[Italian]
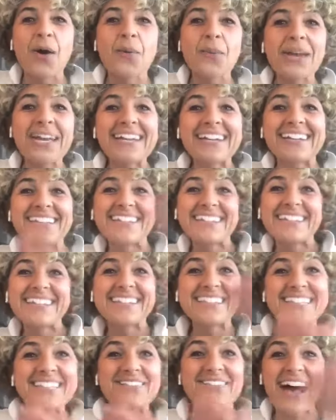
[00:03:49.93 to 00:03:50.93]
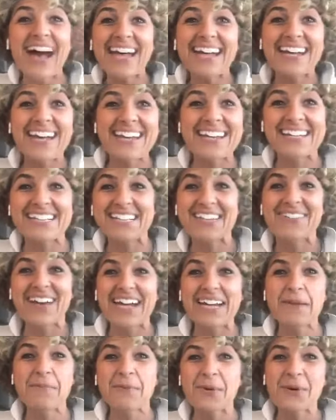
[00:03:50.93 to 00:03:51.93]
Week di, di, vari, di
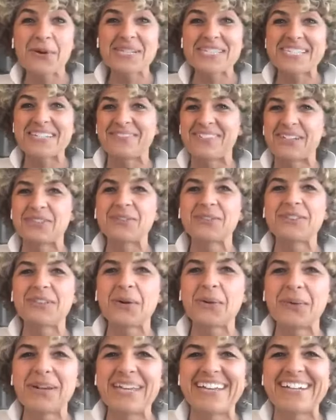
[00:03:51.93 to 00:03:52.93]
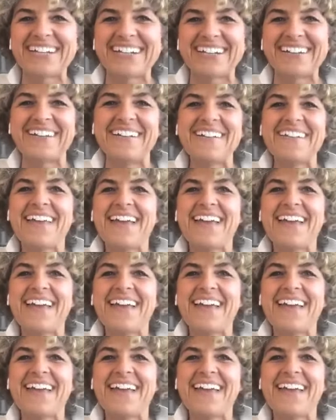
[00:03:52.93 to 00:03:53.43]
vari posti, ma tutte week.